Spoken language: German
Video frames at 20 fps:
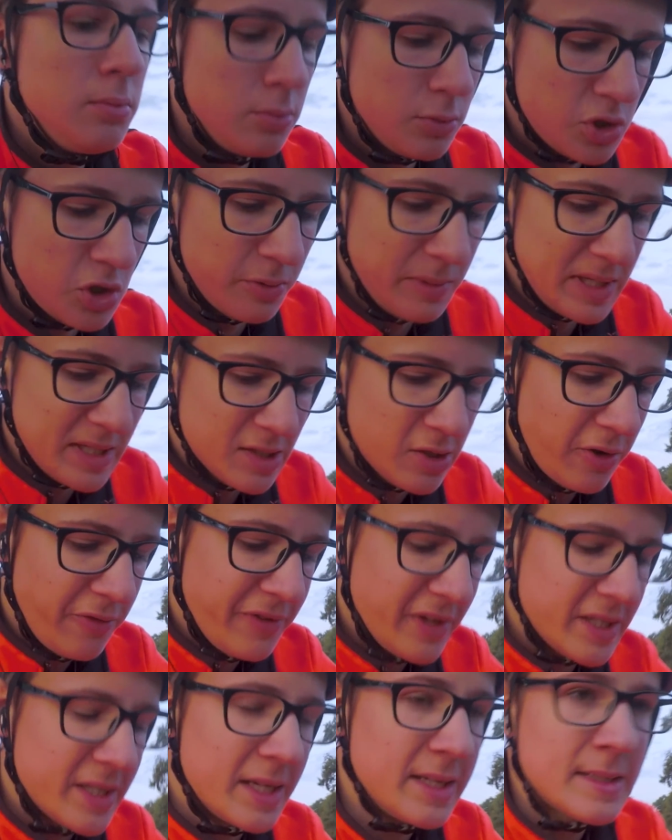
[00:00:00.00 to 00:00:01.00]
Zumindest hoffe
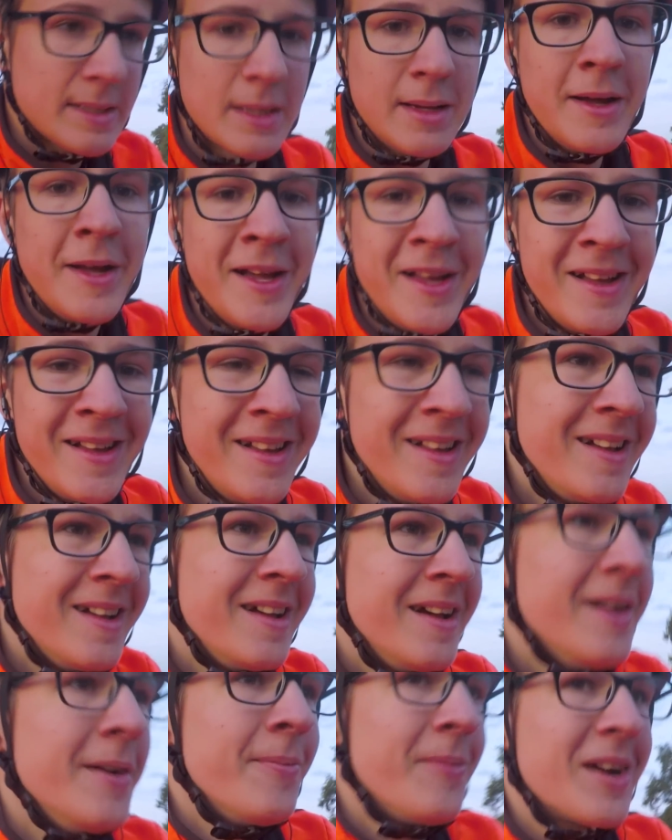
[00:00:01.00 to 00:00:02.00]
ich das.
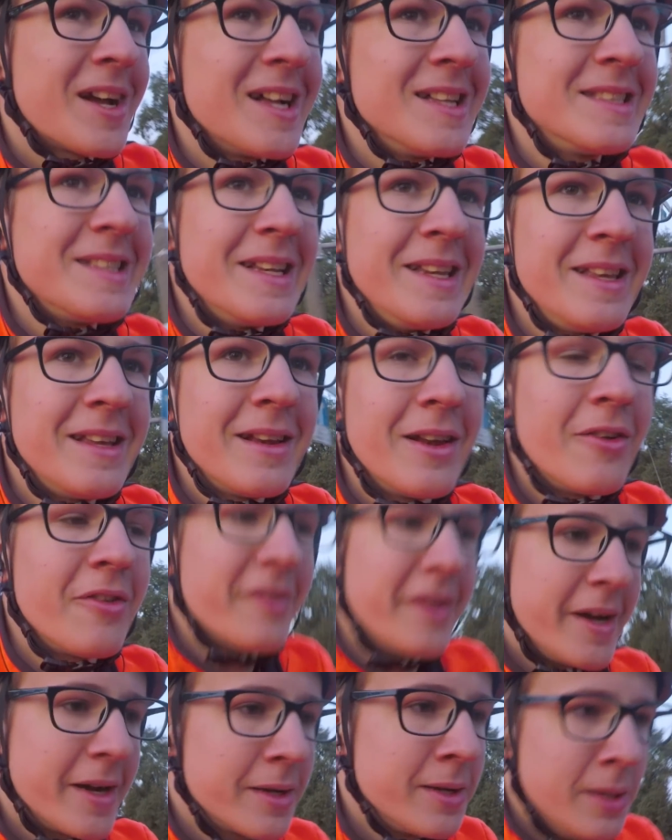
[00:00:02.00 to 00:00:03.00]
Man kann es ja nie genau
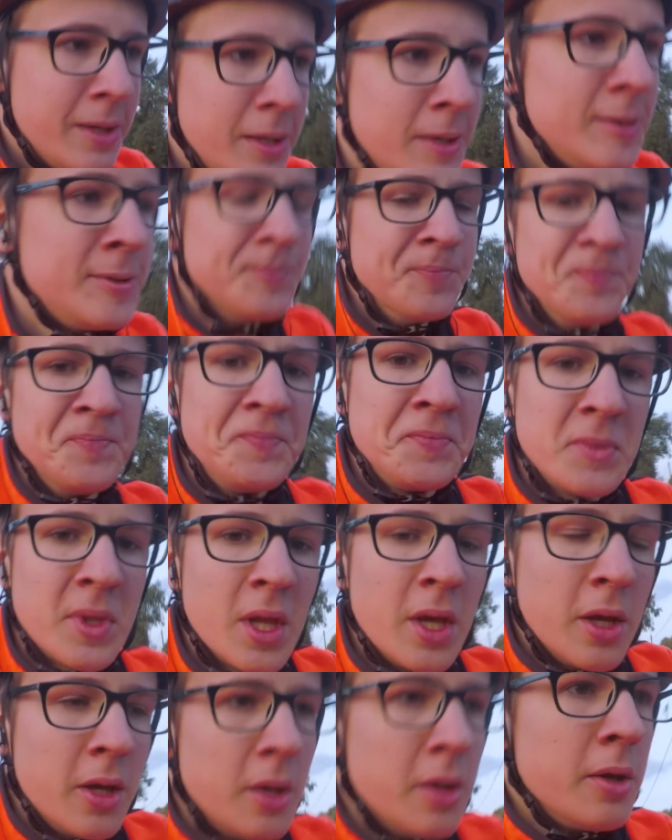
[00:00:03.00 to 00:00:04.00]
sagen.
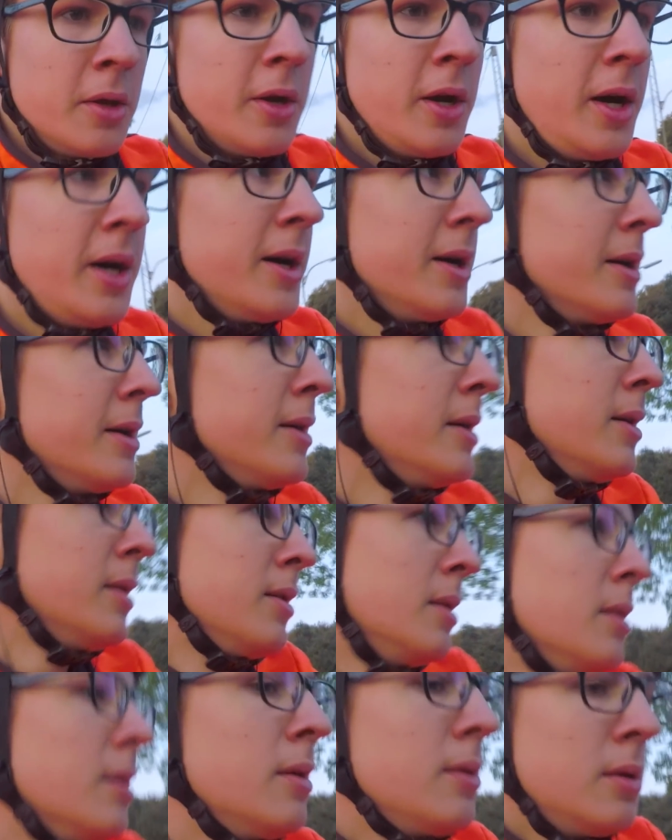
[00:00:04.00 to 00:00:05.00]
Ja,
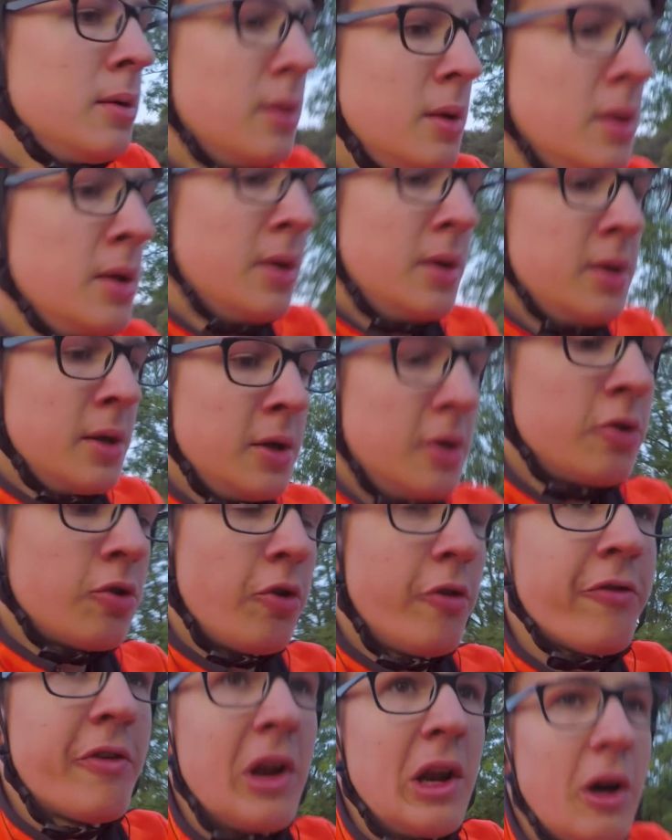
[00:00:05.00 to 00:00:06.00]

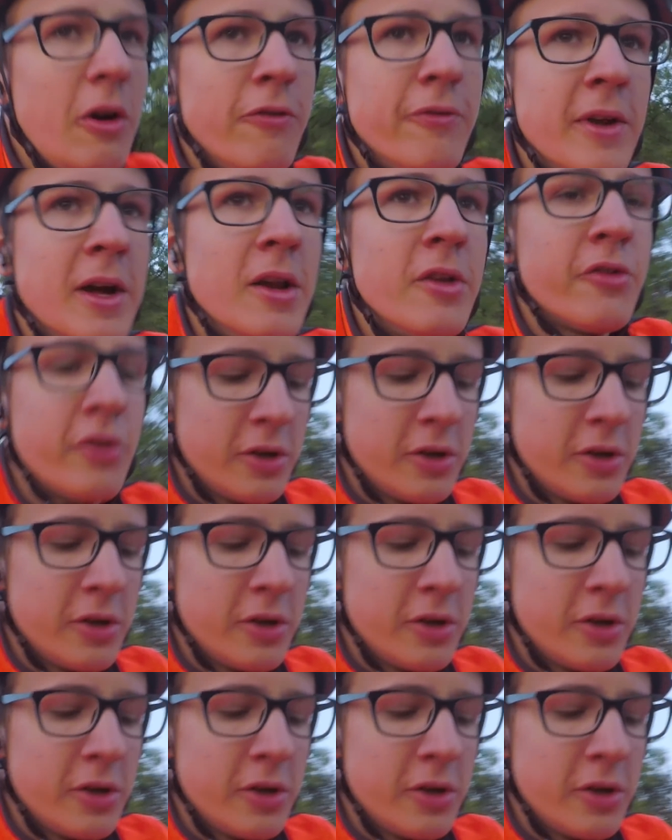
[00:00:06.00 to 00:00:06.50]
doof gelaufen alles